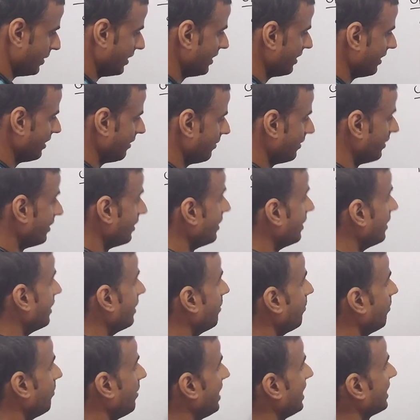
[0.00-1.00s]
फिर
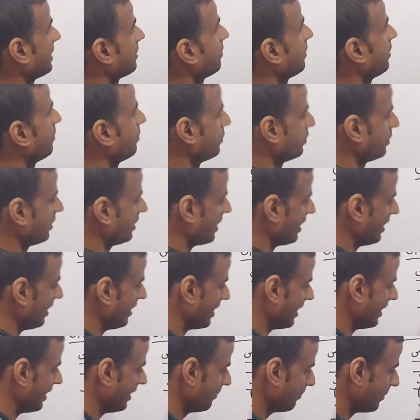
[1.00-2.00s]
महात्मा बुद्ध का
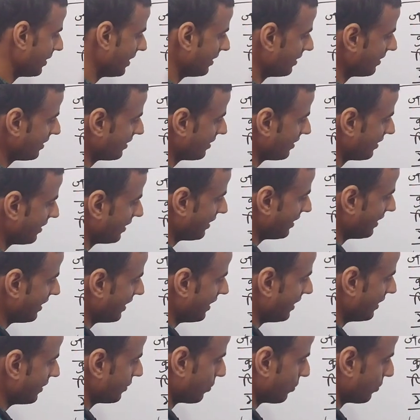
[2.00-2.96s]
लालन पालन किसने किया